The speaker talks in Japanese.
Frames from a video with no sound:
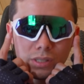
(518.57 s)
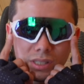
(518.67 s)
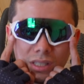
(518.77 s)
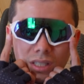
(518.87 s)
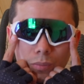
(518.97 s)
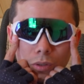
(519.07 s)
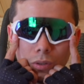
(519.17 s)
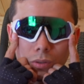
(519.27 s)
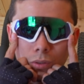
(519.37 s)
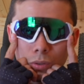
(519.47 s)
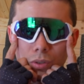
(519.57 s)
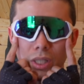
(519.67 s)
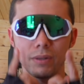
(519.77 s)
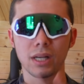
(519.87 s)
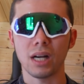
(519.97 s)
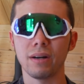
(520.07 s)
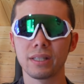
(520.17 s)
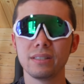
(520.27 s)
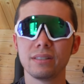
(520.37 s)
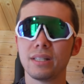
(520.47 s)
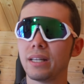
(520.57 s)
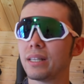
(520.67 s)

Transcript: しててもオークリーは乾きづら